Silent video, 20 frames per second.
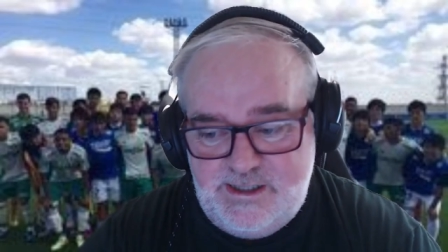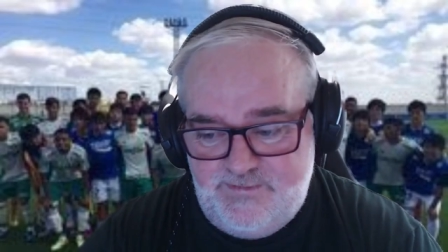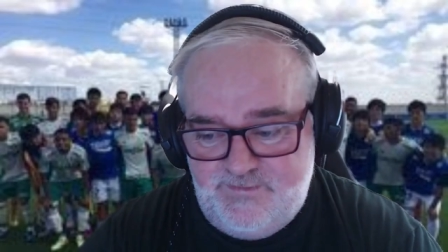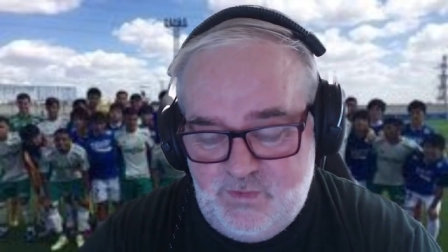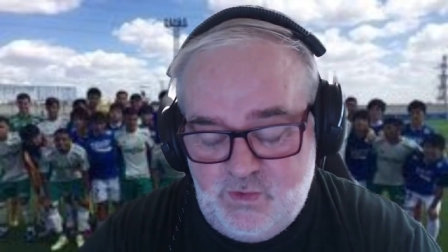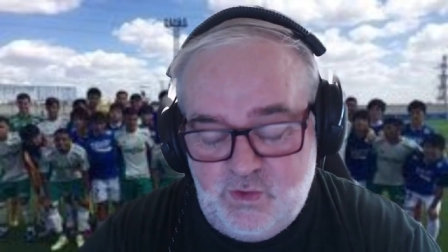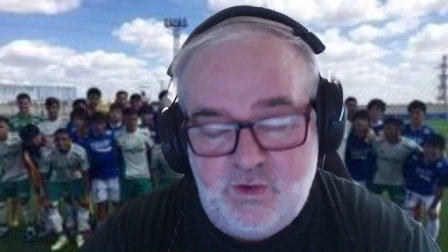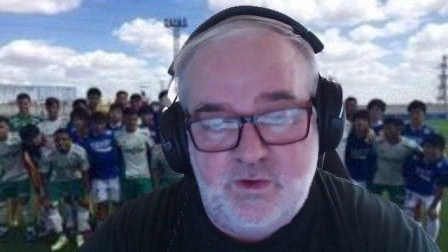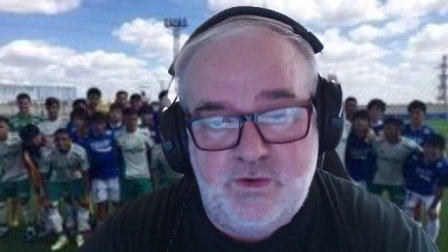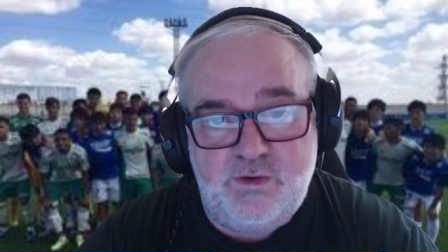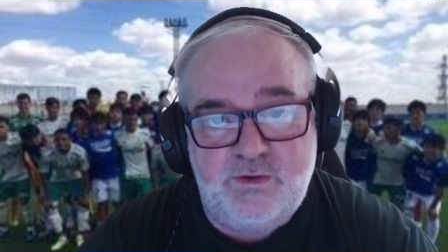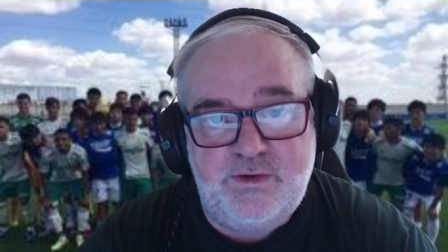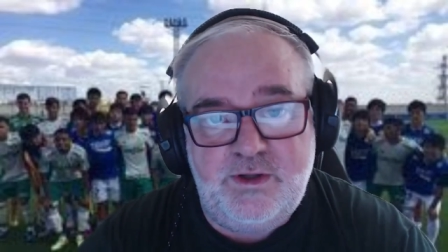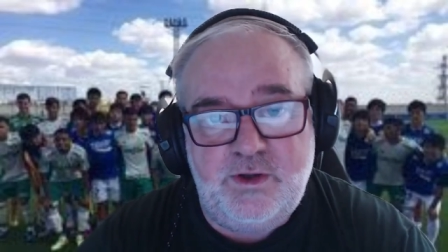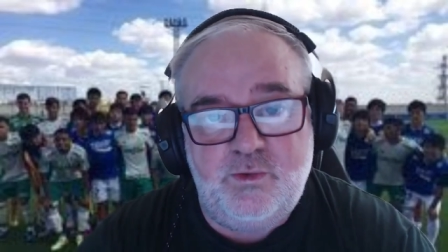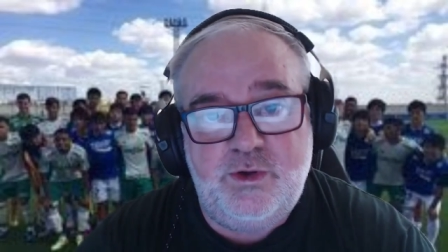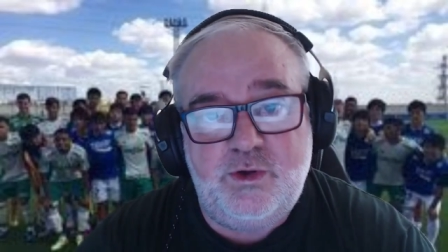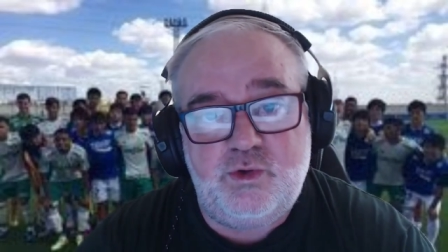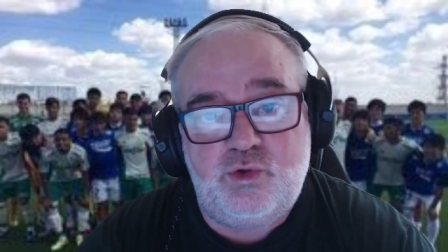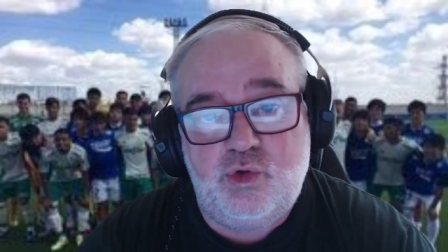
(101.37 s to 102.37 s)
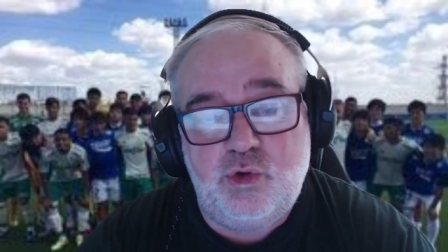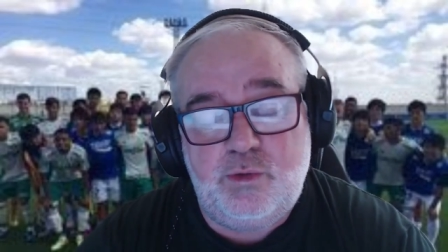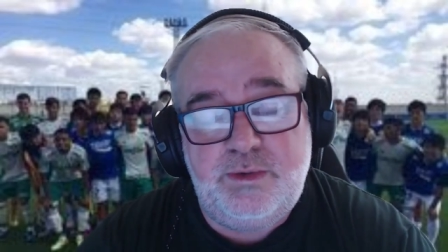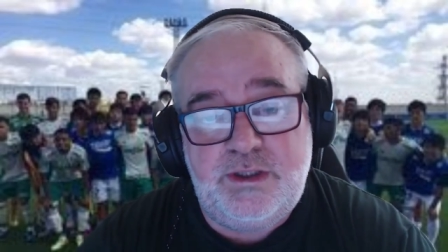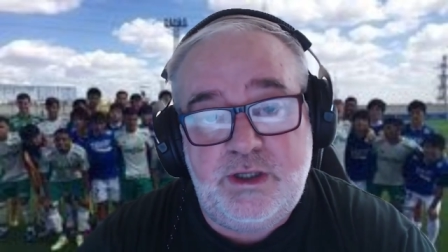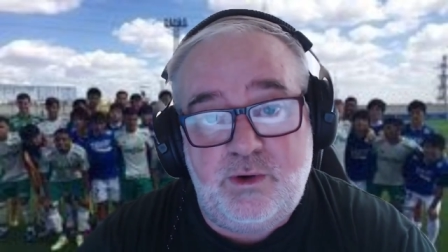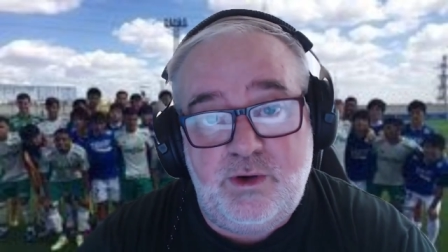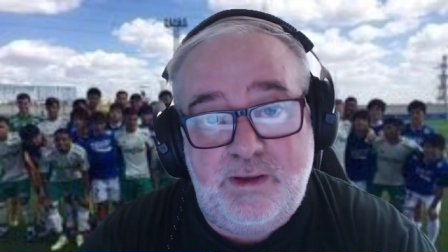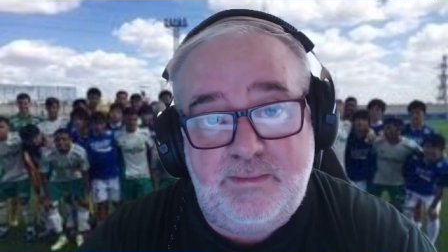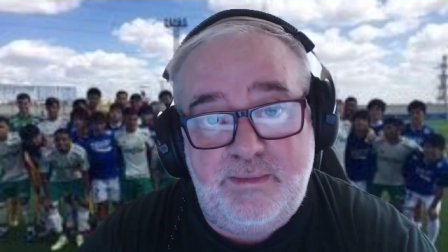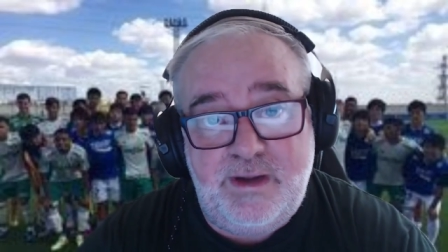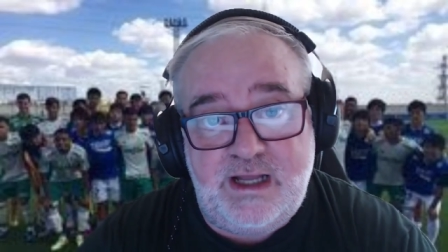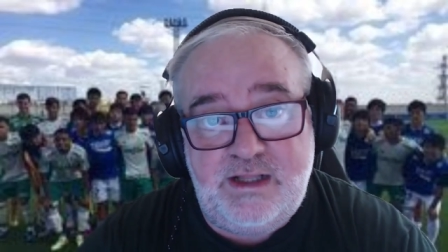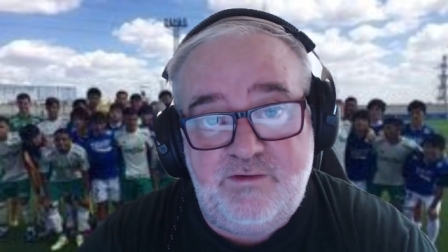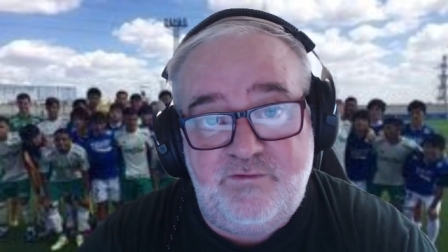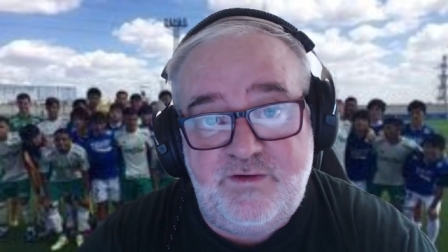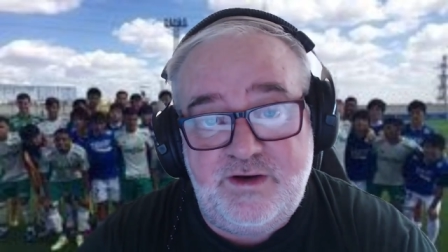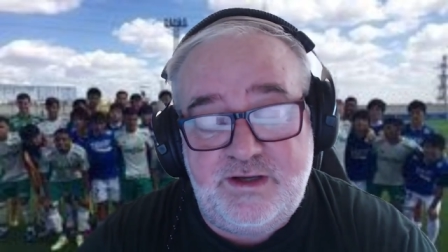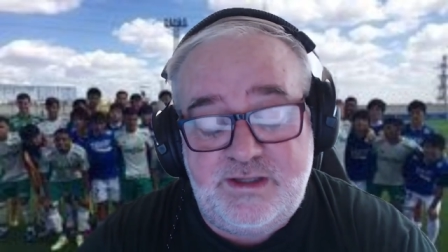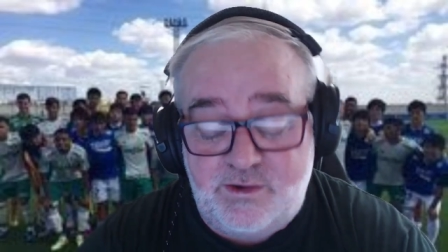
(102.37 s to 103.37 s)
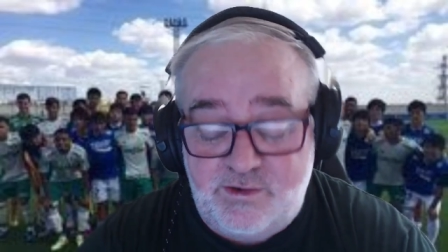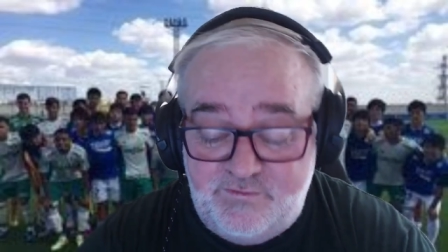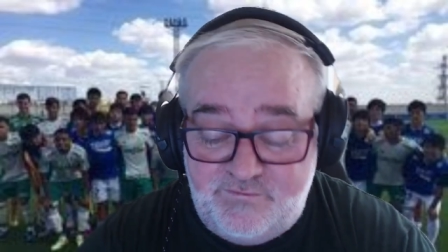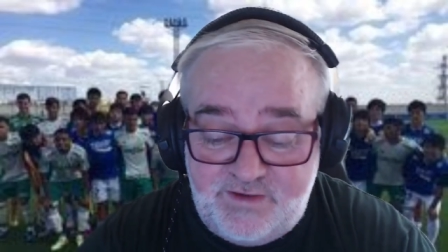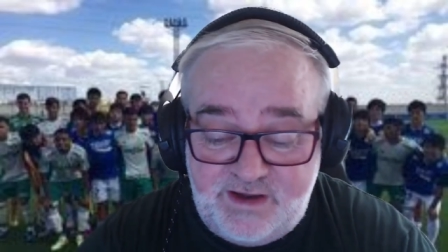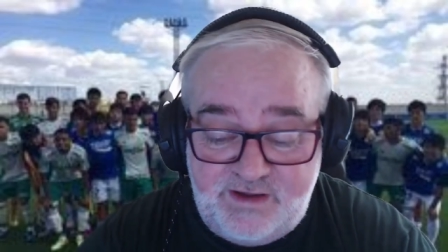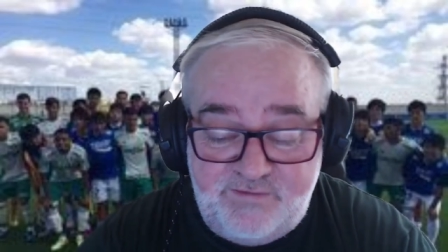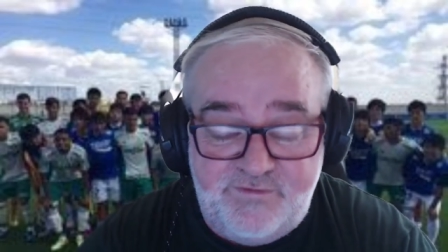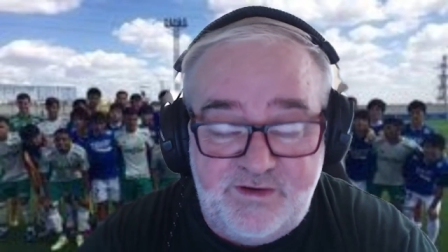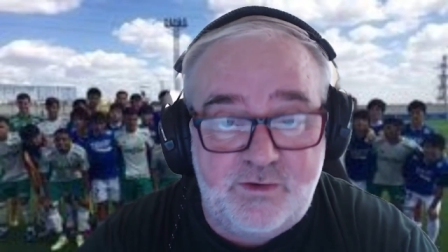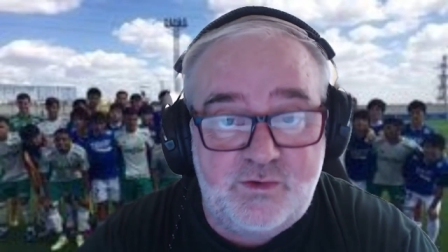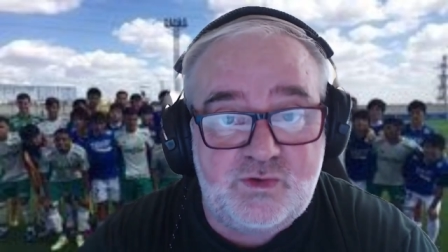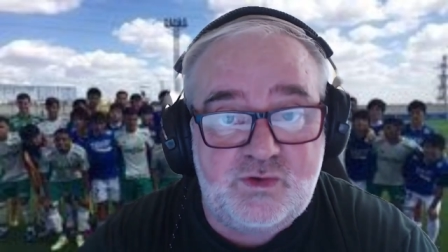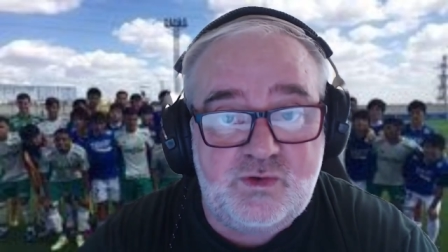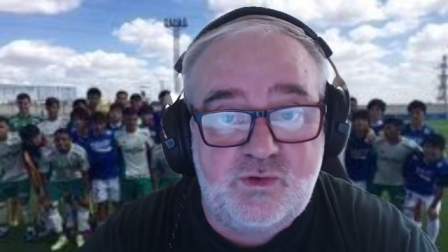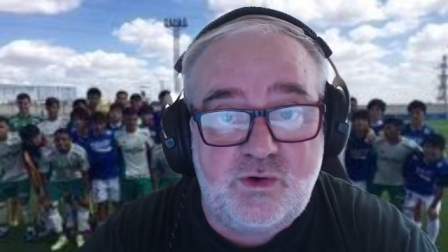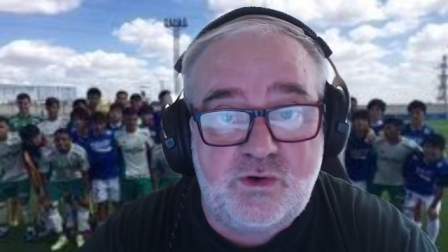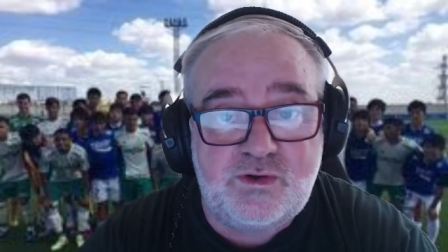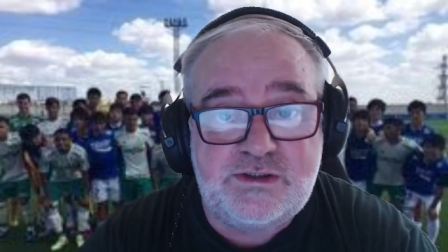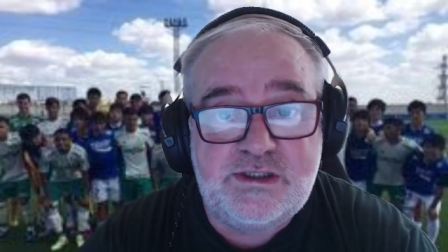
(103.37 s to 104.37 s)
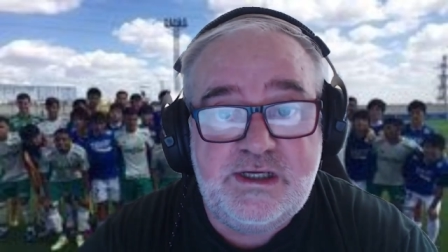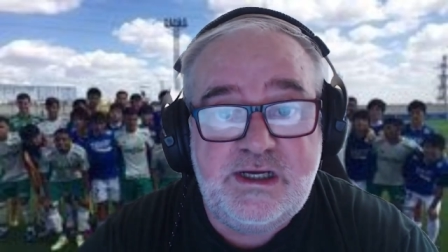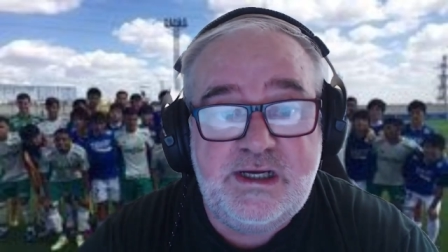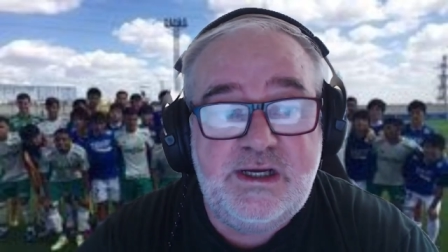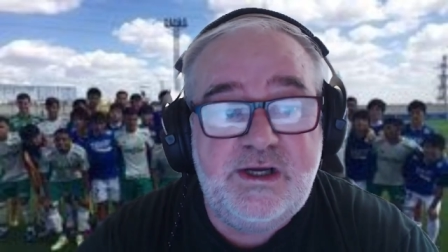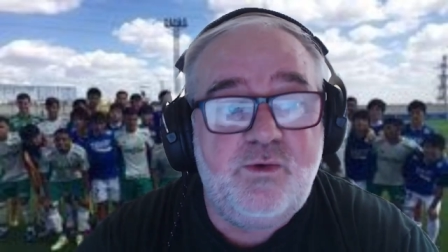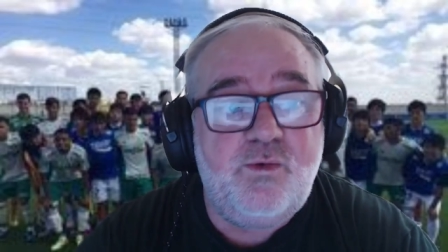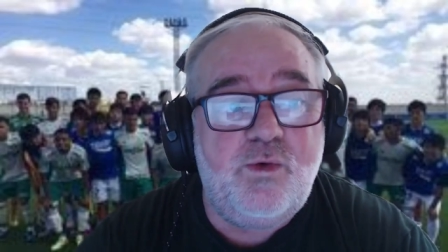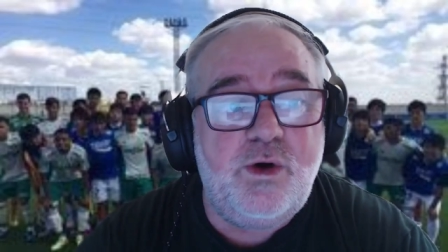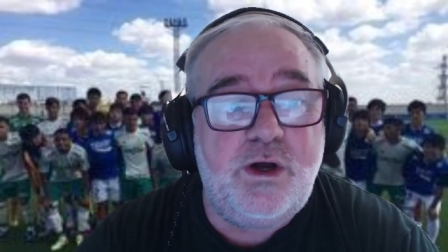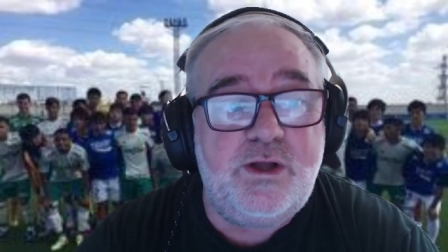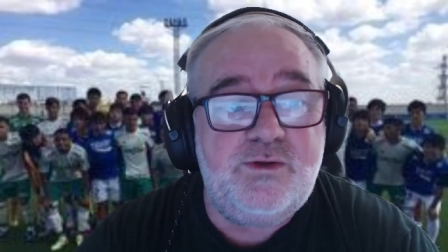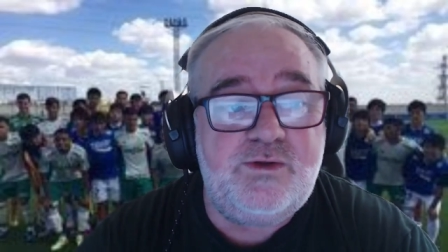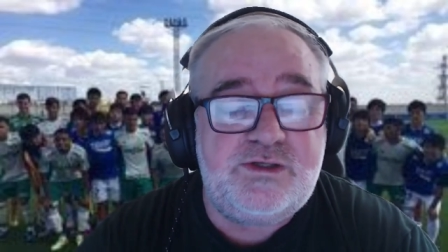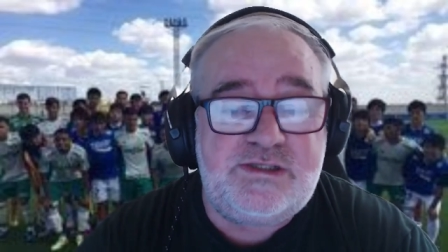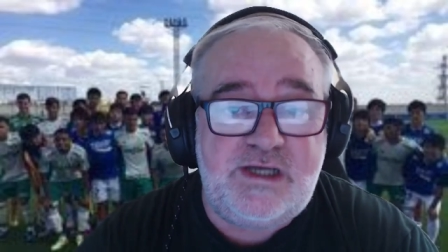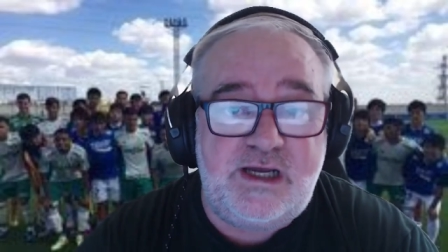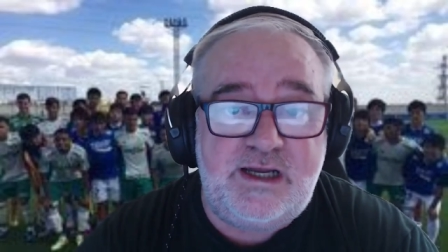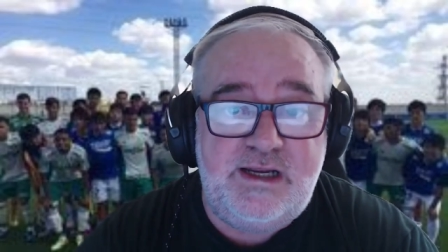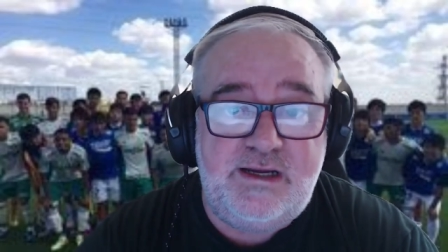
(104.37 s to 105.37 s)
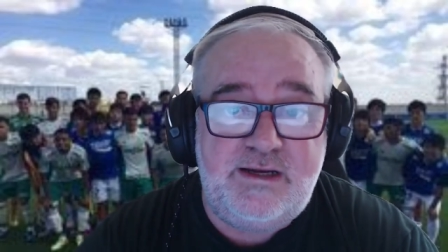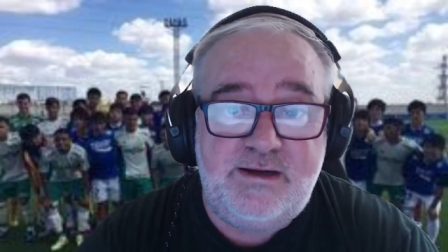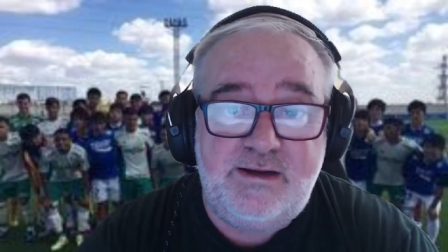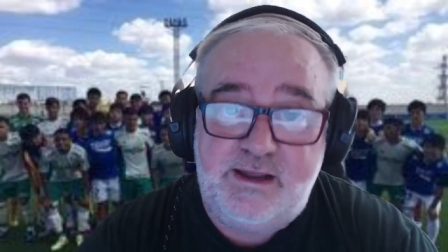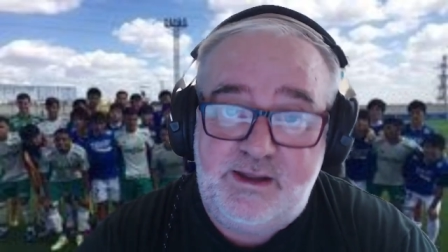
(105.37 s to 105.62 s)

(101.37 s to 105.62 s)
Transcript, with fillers: no, no YouTube da Web Rádio Verdão e vai ver os gols quando sair.